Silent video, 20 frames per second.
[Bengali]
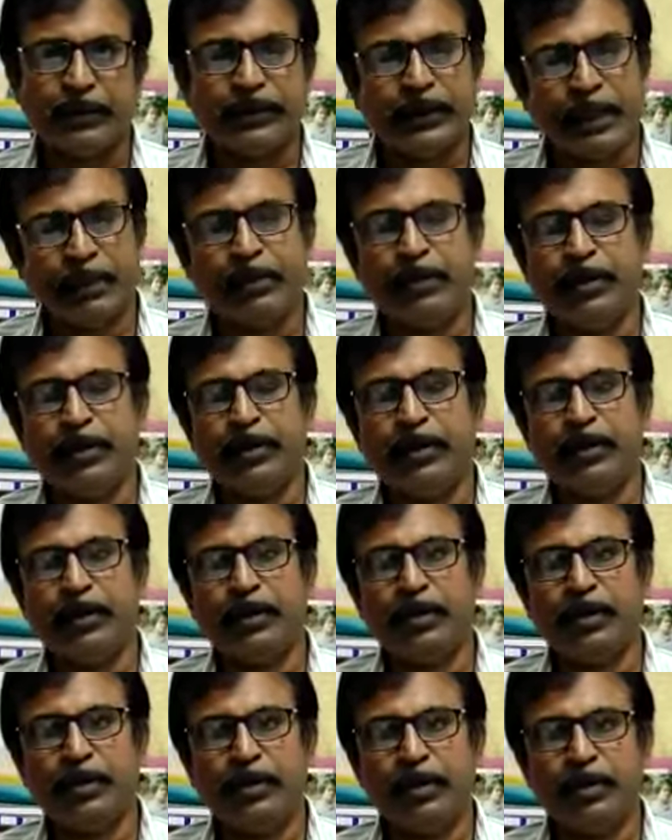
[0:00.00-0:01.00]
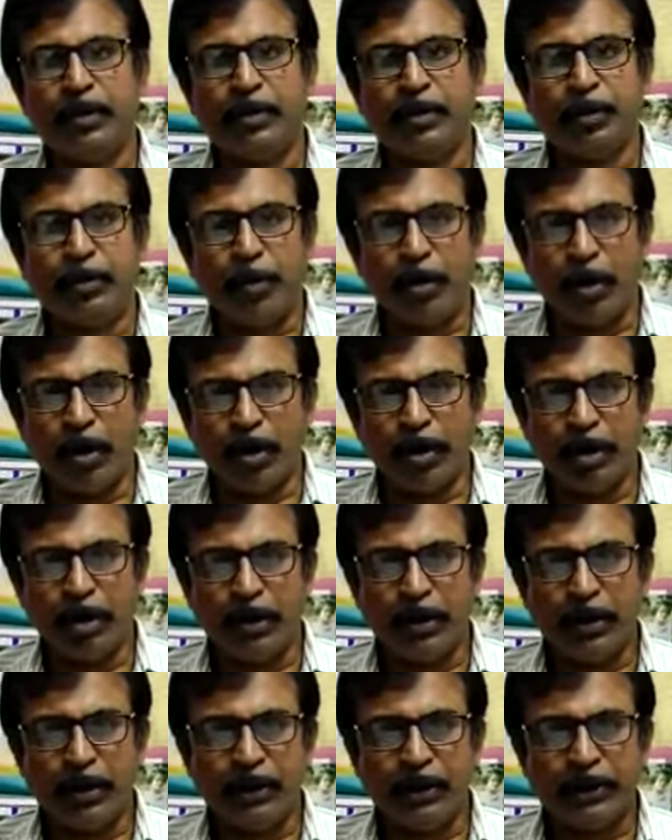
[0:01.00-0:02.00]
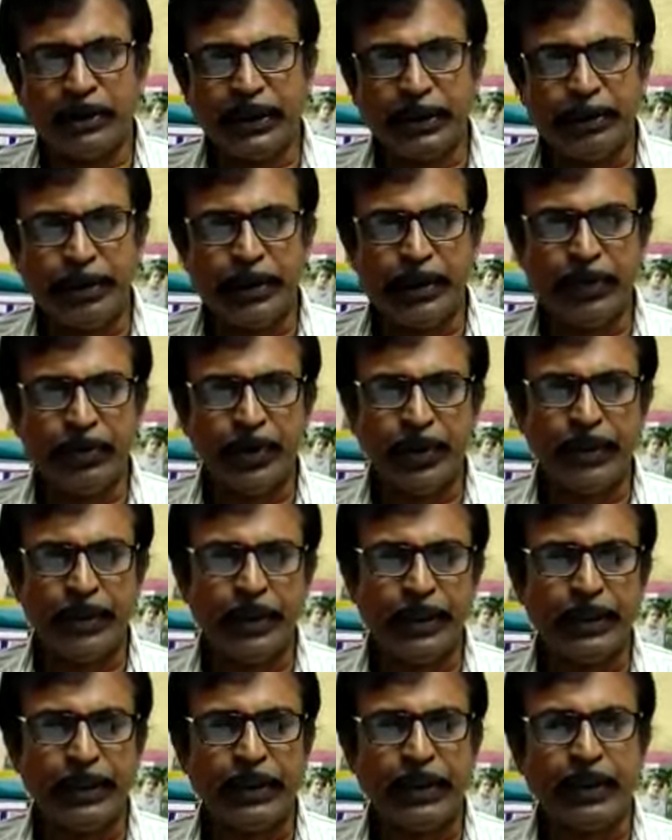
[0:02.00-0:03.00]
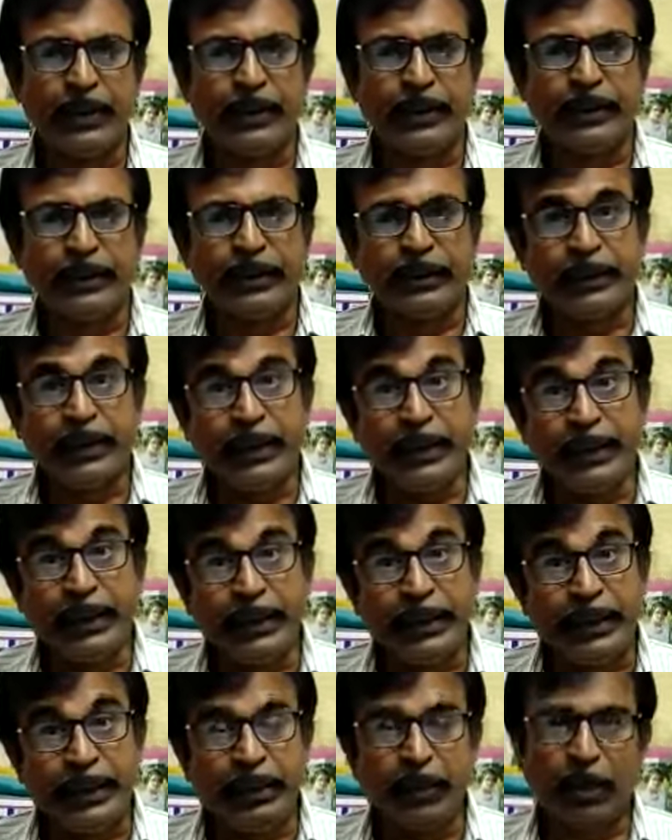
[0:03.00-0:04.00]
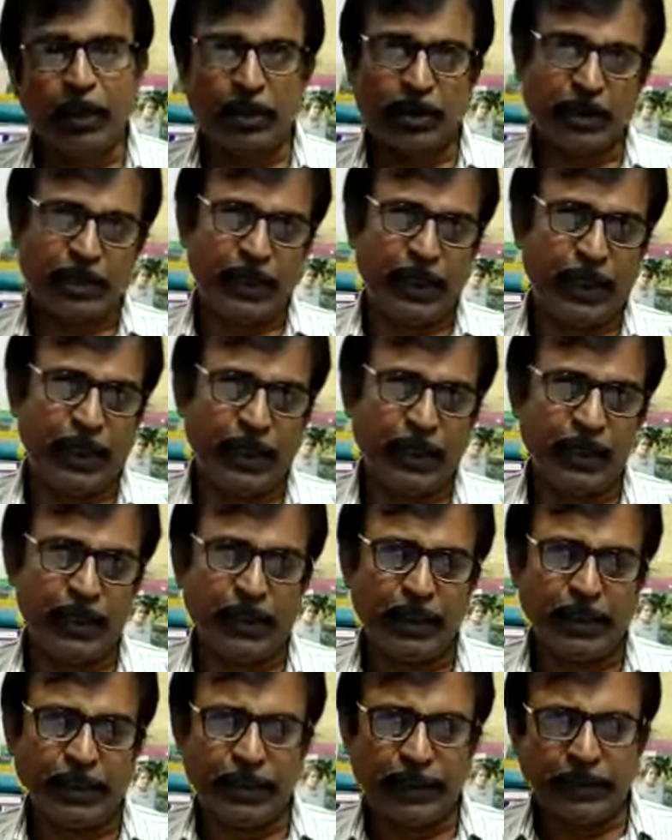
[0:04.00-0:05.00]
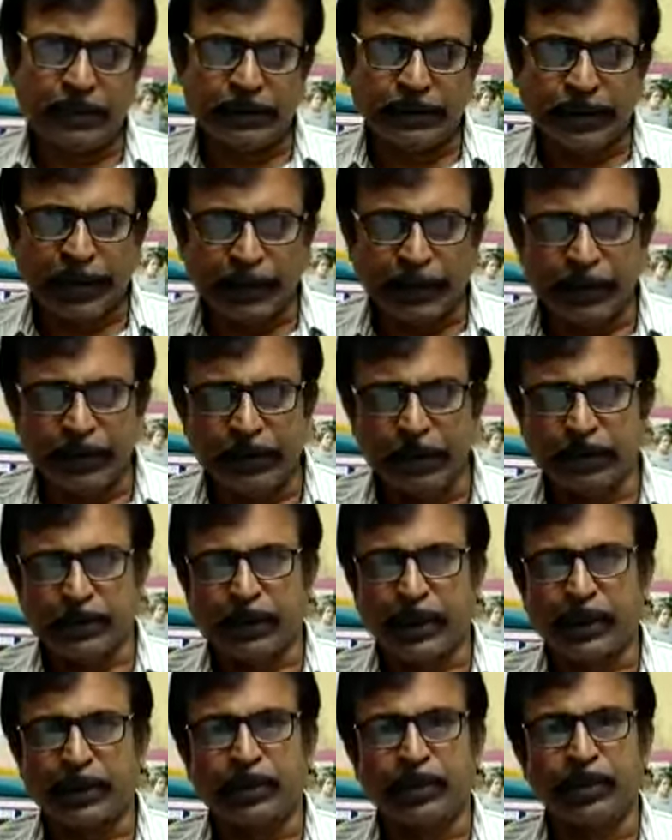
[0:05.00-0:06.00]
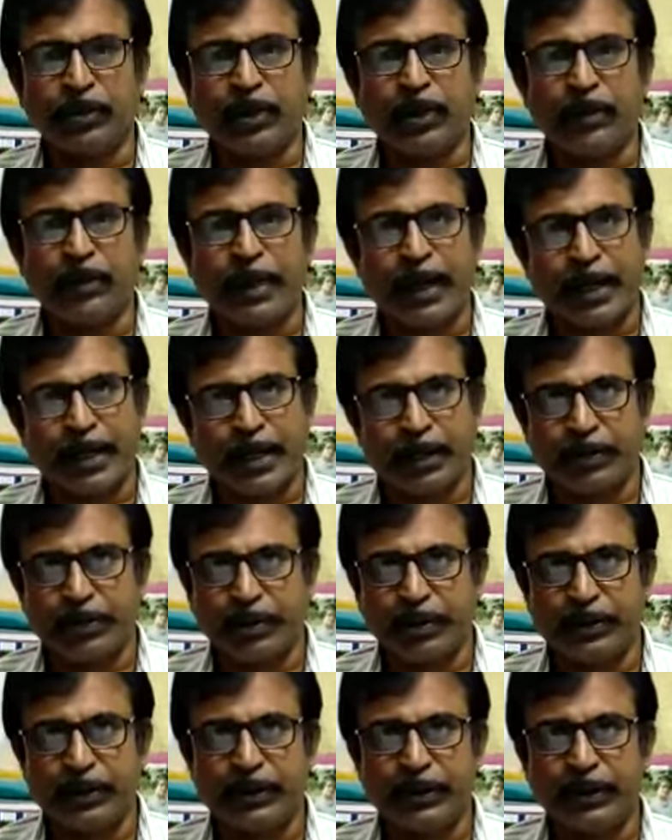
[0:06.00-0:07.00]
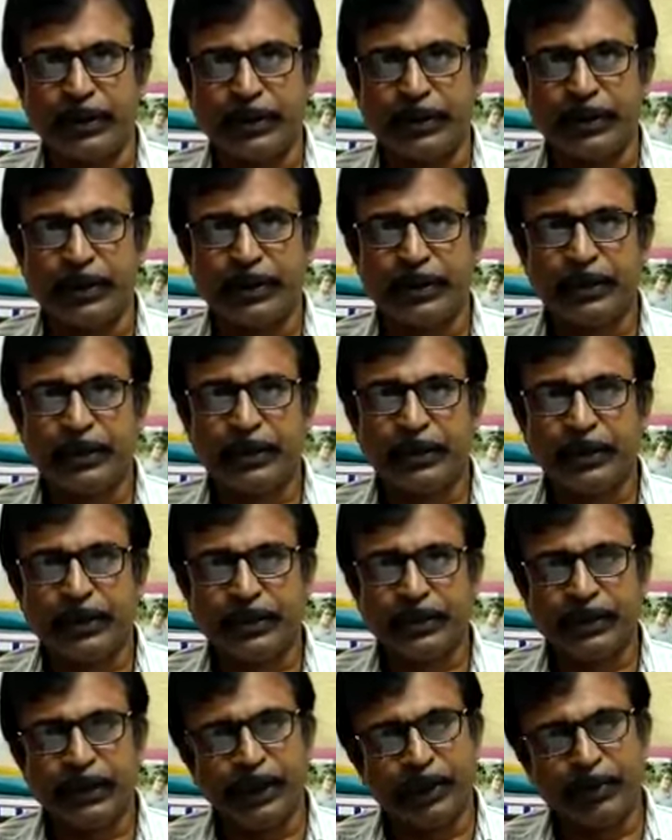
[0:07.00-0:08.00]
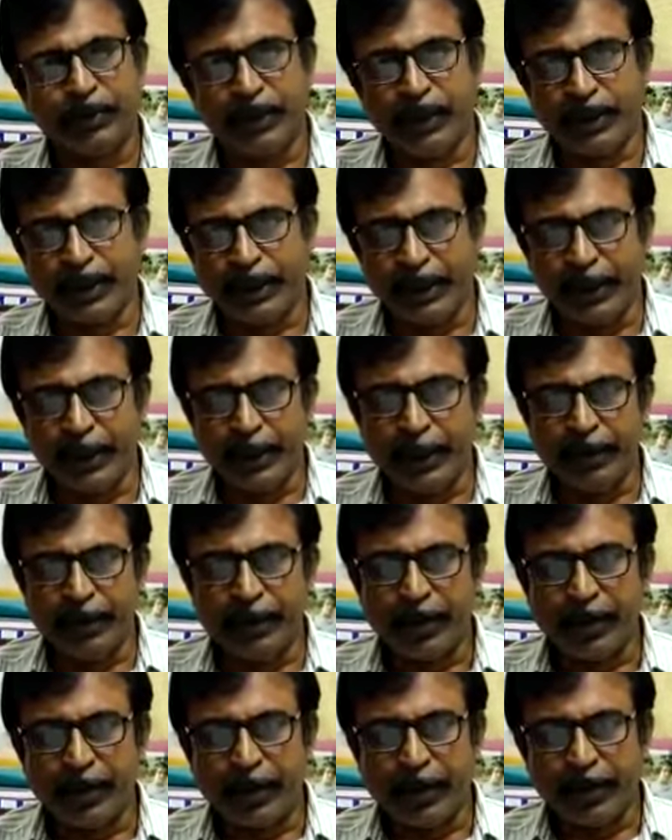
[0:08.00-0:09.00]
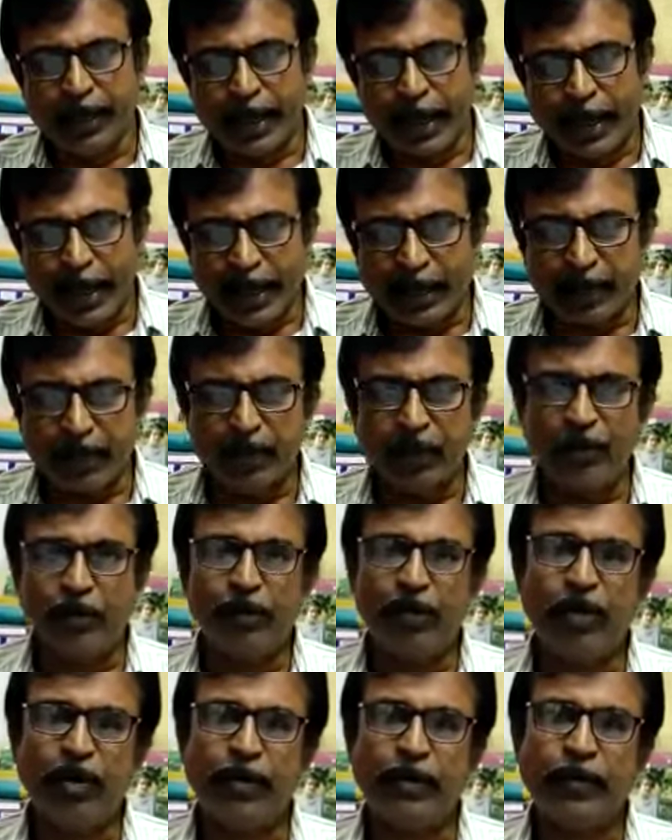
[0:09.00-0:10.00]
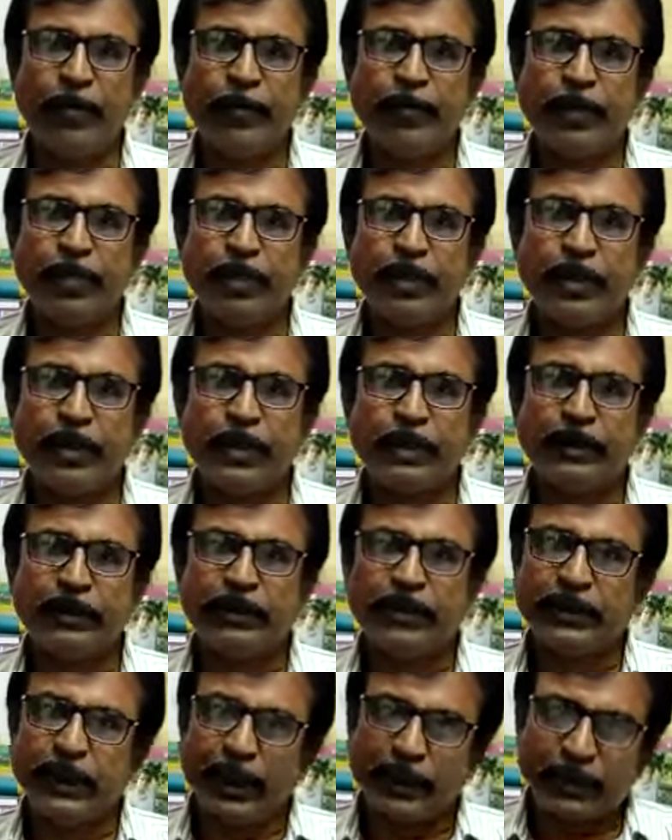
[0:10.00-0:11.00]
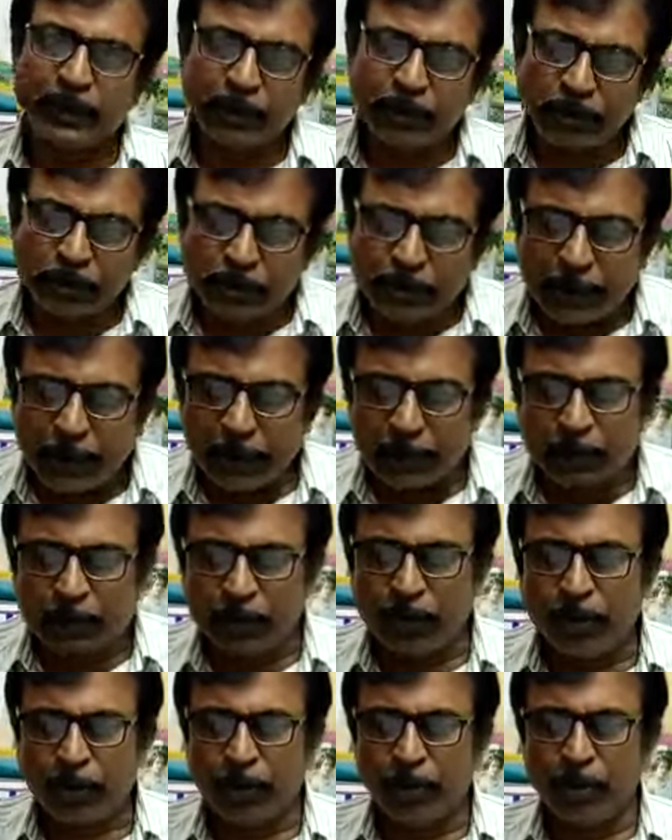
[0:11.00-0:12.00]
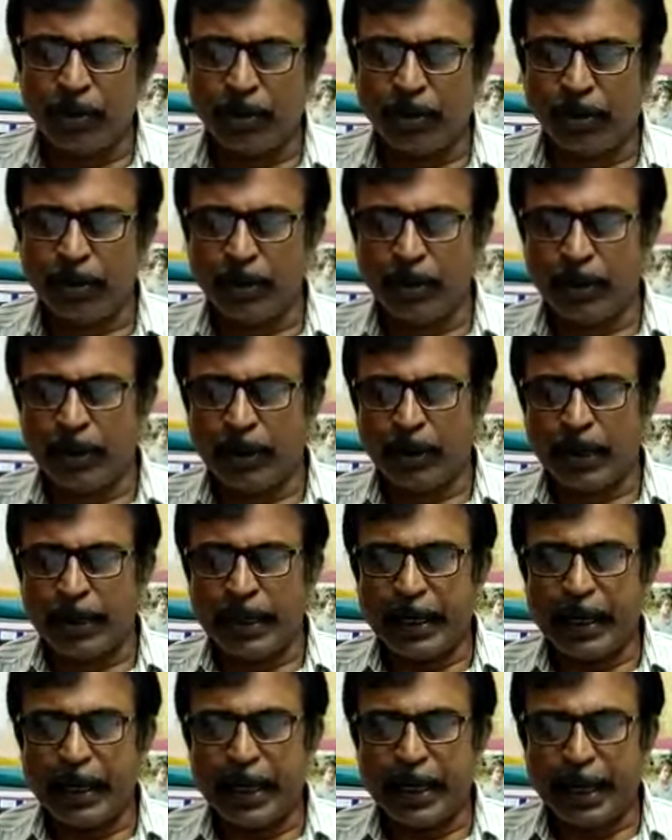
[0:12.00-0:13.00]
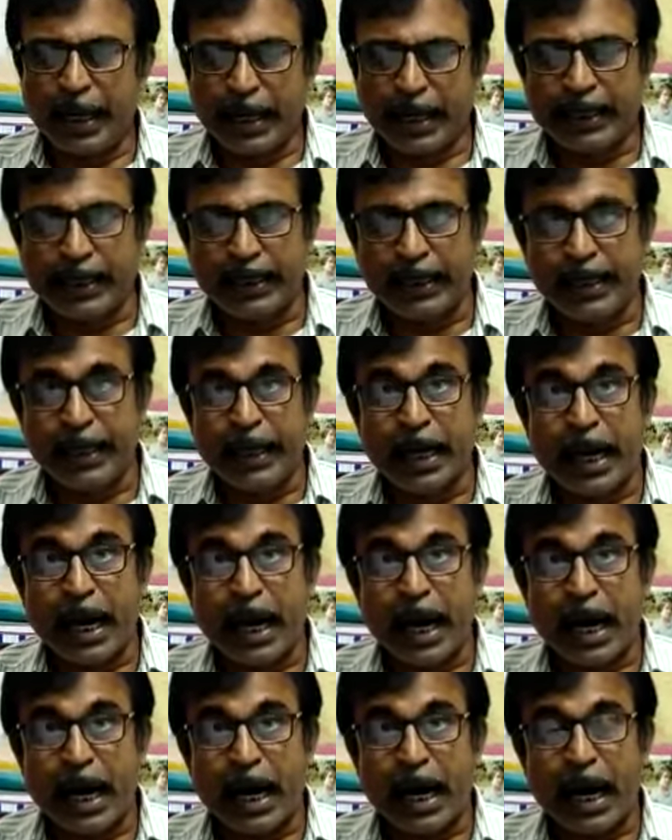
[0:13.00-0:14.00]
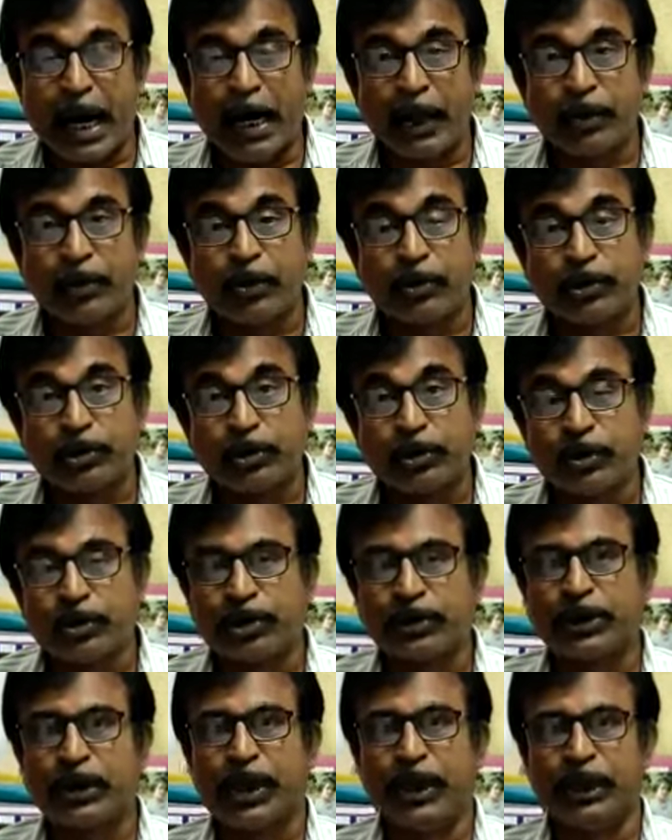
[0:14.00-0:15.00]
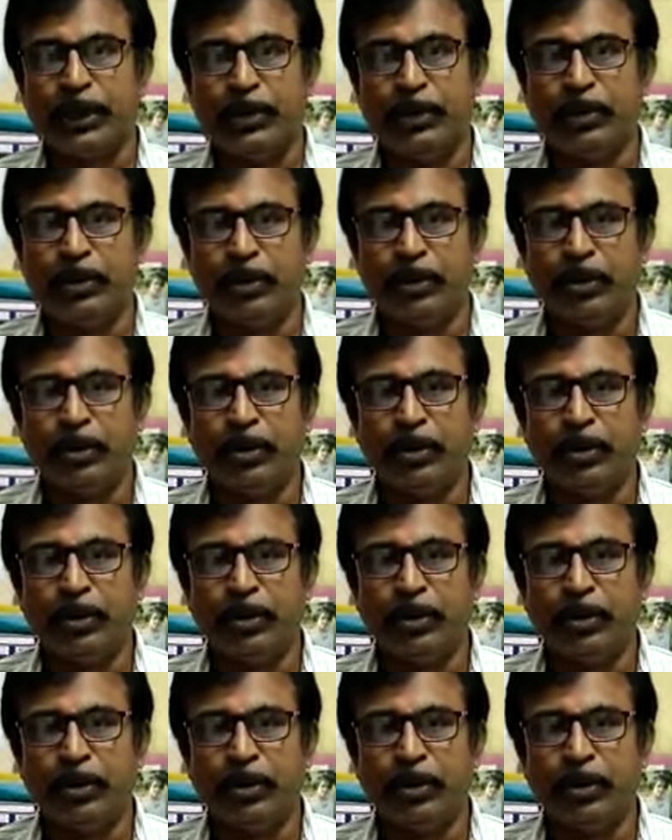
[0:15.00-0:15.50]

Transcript: যেমন পল শিবিউরি তিনটি অর্থে জাতীয় স্বার্থকে ব্যাখ্যা করেছেন সেগুলি কি এক নম্বর জাতীয় স্বার্থ হল একটি আদর্শ স্থানীয়